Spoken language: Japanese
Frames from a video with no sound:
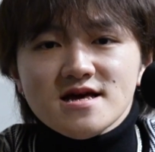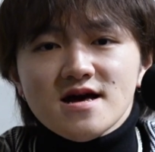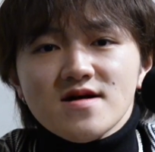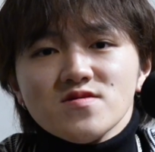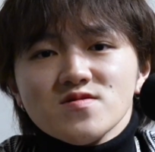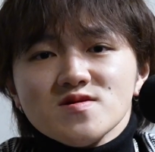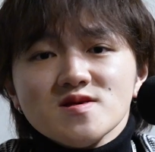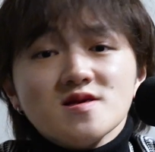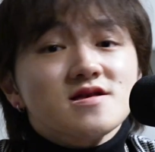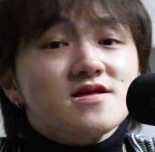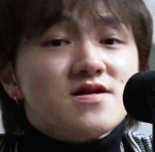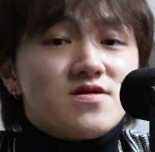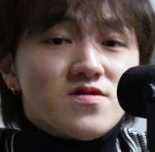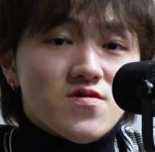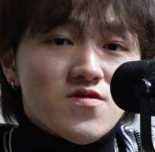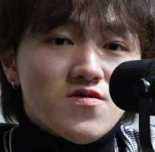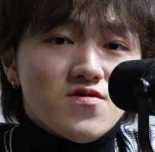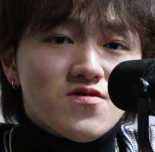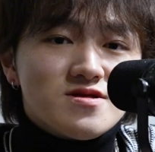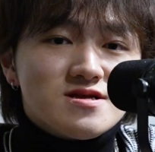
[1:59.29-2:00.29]
あの好きなと
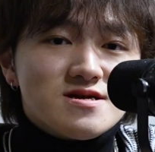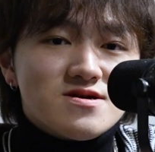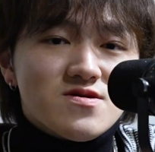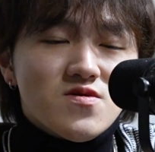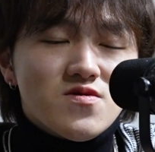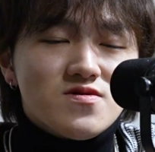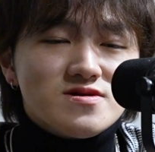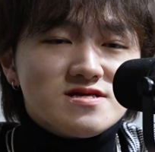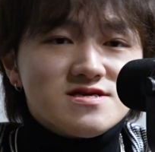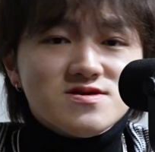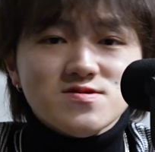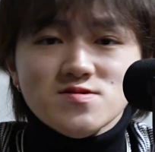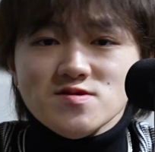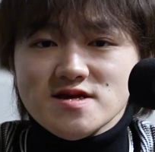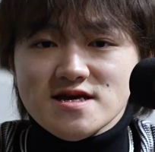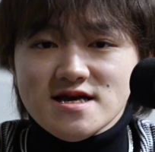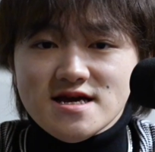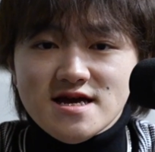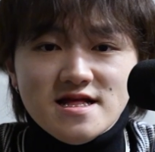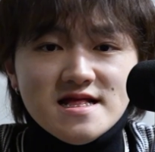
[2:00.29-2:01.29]
ころにこう自由
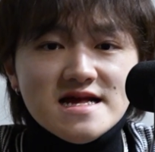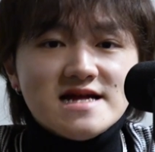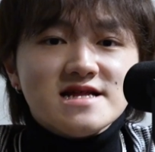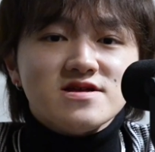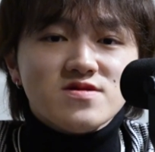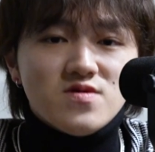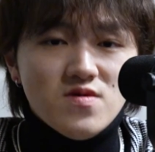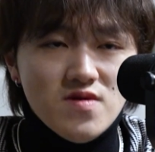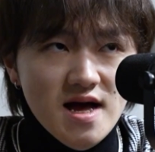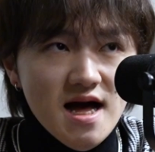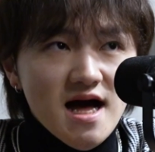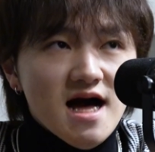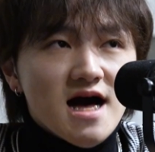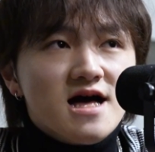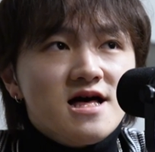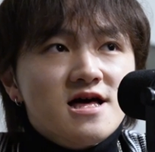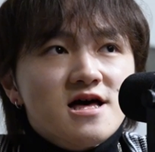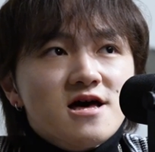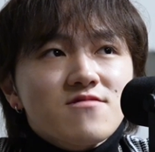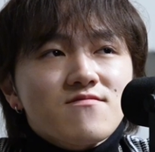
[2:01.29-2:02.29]
に行けたりとか、
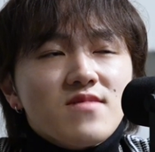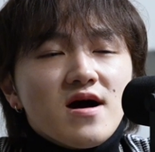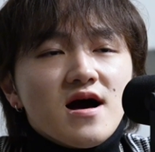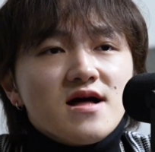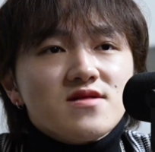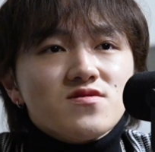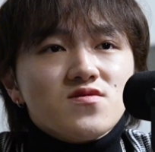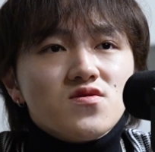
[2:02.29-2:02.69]
まあ、あ